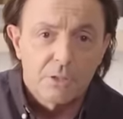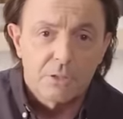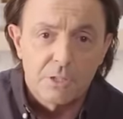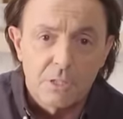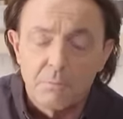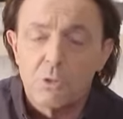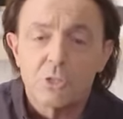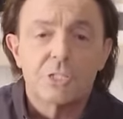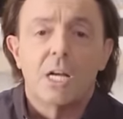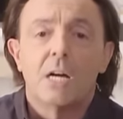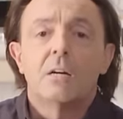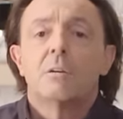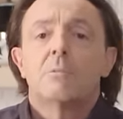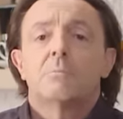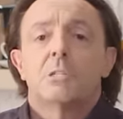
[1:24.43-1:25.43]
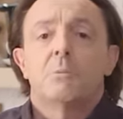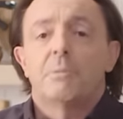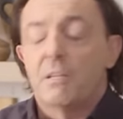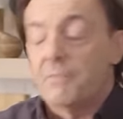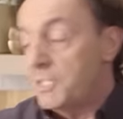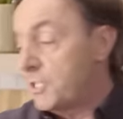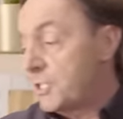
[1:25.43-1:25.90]
nie można
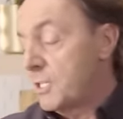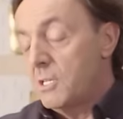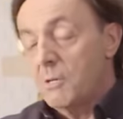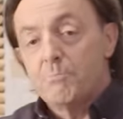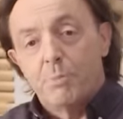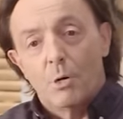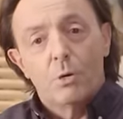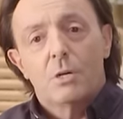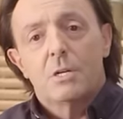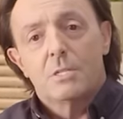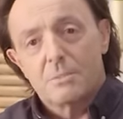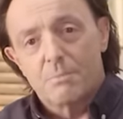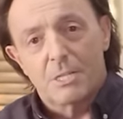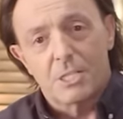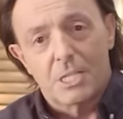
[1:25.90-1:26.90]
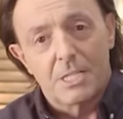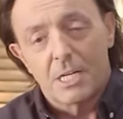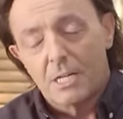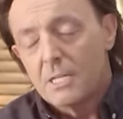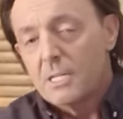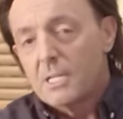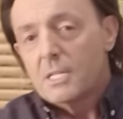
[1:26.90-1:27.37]
przeprawić po smażeniu.
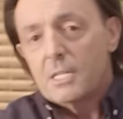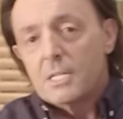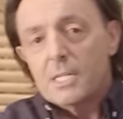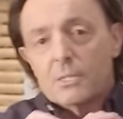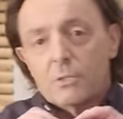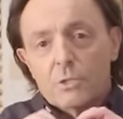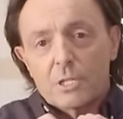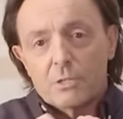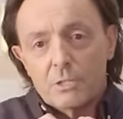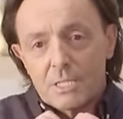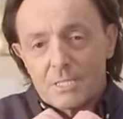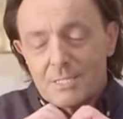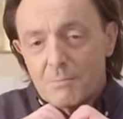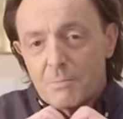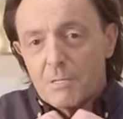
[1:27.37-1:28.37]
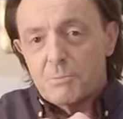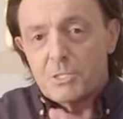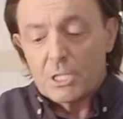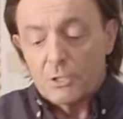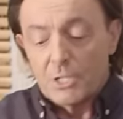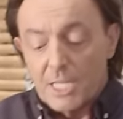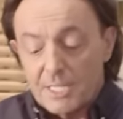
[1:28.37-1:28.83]
Ja do tego jestem
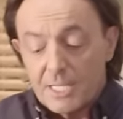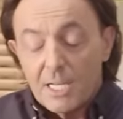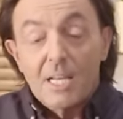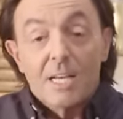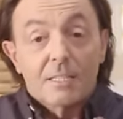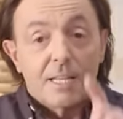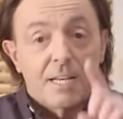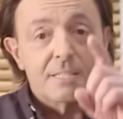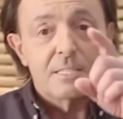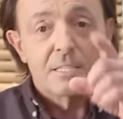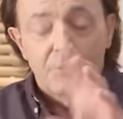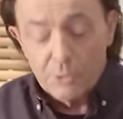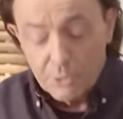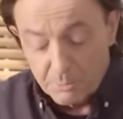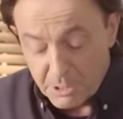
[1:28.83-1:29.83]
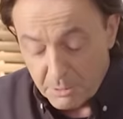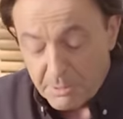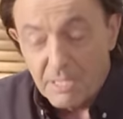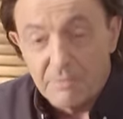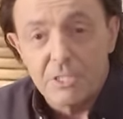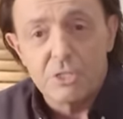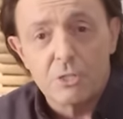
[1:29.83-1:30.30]
przekonany. Teraz nie wolno
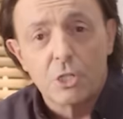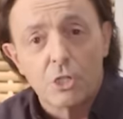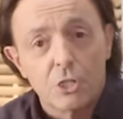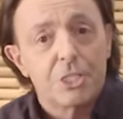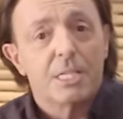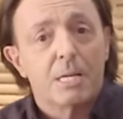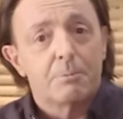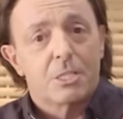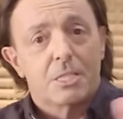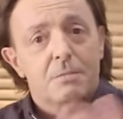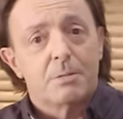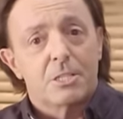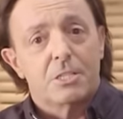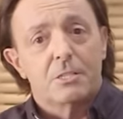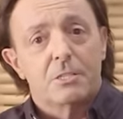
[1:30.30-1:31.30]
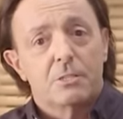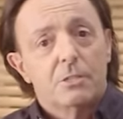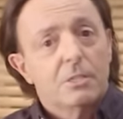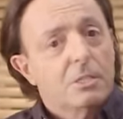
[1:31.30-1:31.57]
przeprawić godzina przed smażeniem.